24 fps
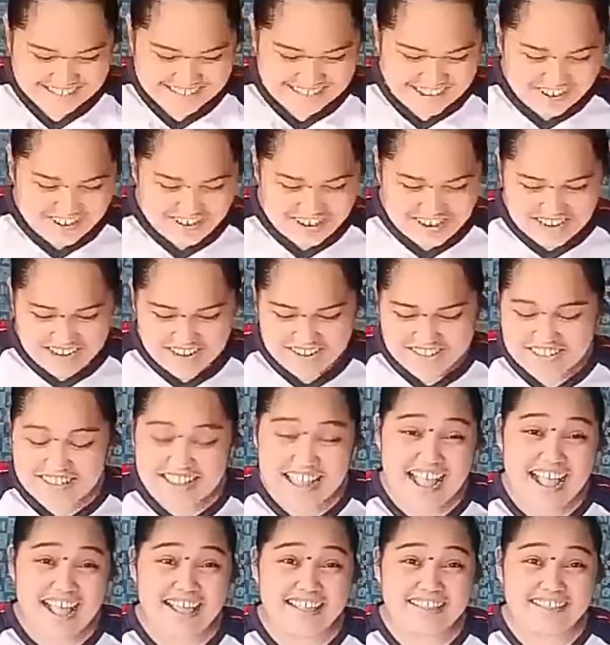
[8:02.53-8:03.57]
So,
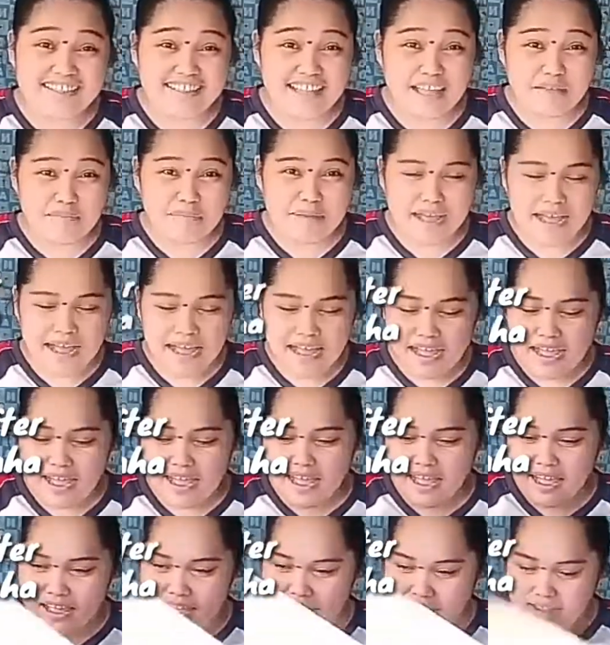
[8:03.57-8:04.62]
ayun lang. Napaka
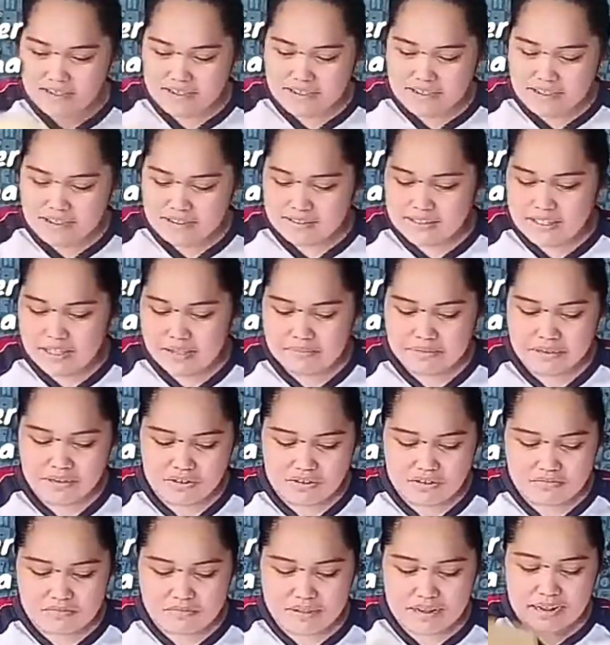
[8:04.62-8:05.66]

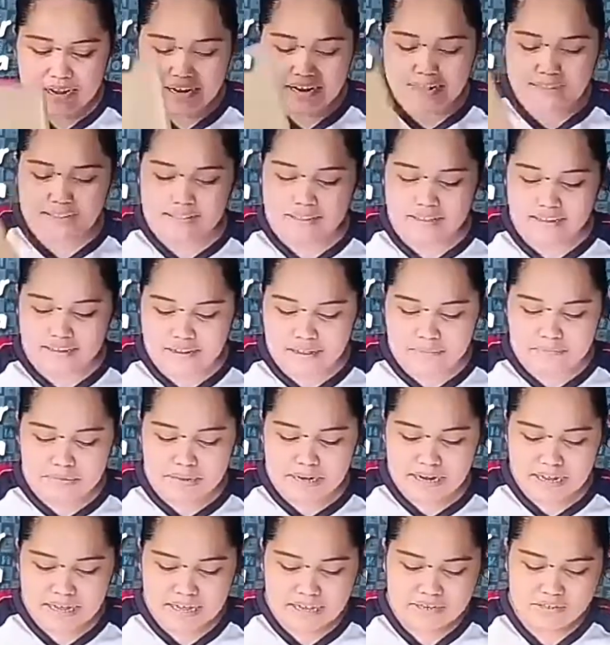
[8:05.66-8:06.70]
dami kong magagandang
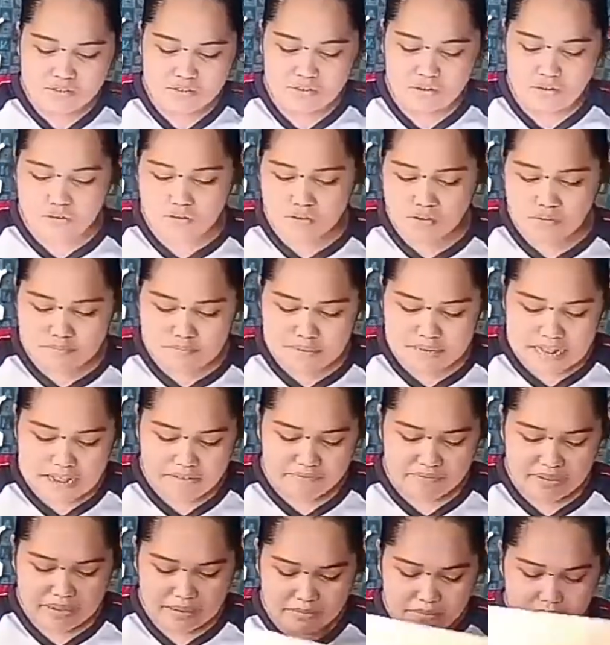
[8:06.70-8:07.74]
nabili. So, yung
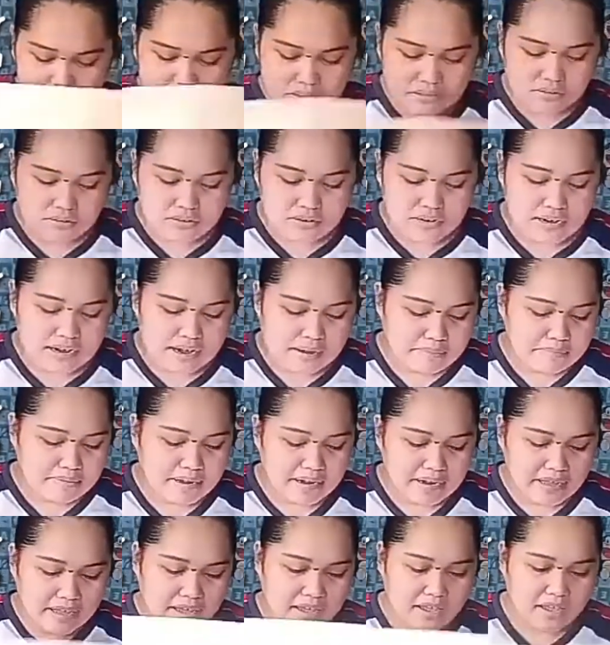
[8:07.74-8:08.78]
pinaka-favorite ko na
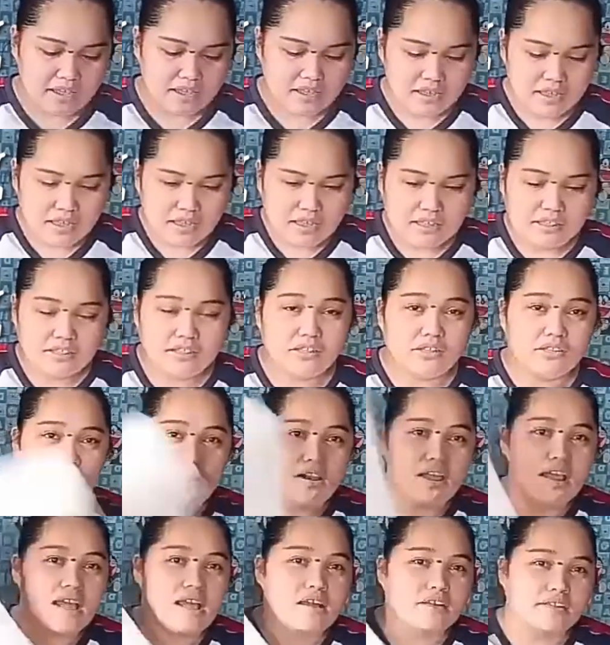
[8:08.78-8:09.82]
nabili,
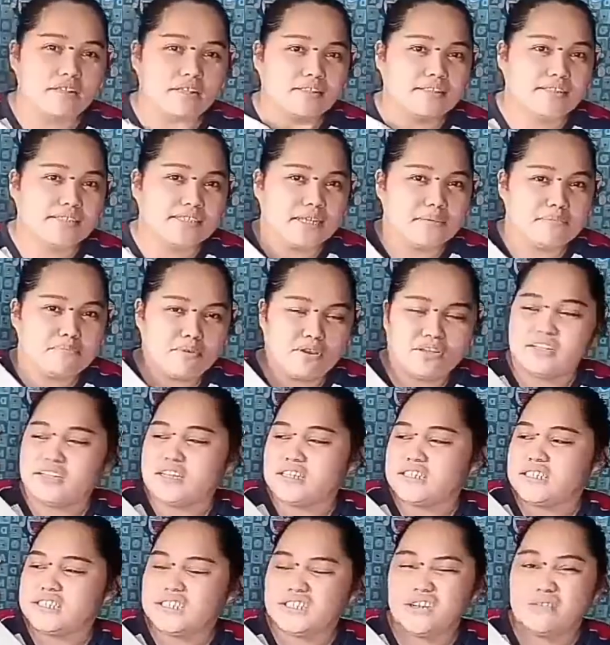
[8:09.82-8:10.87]
dito lang ako
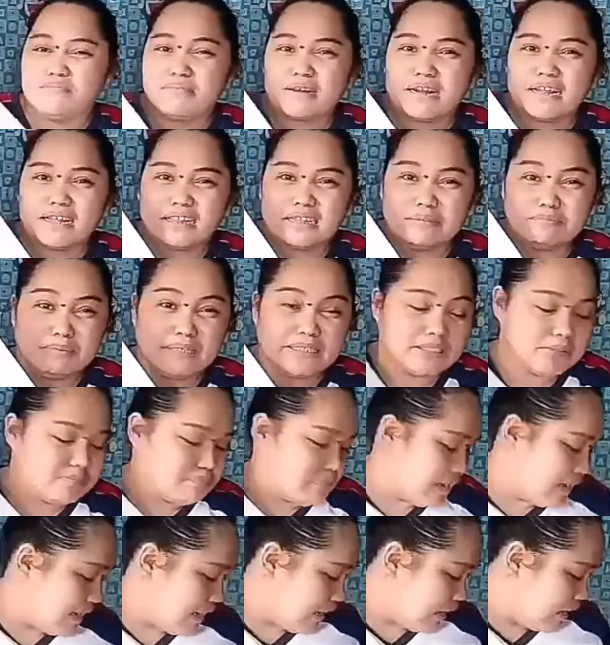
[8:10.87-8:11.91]
na-disappoint kasi sobrang
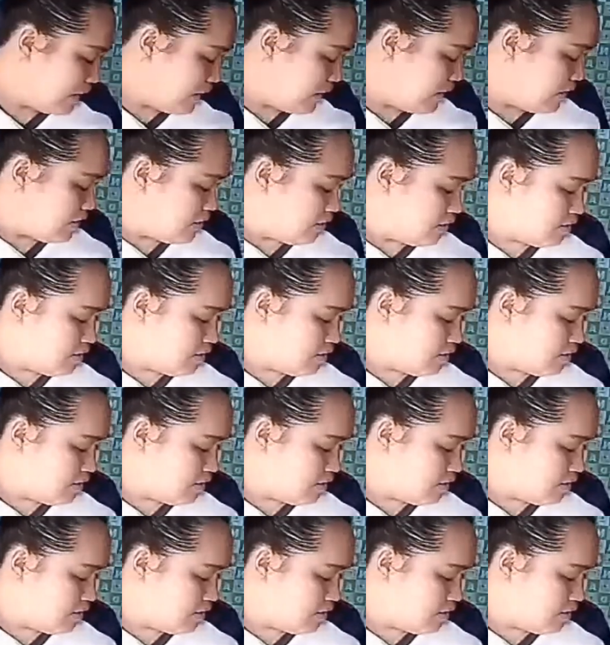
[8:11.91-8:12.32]
nipis pala.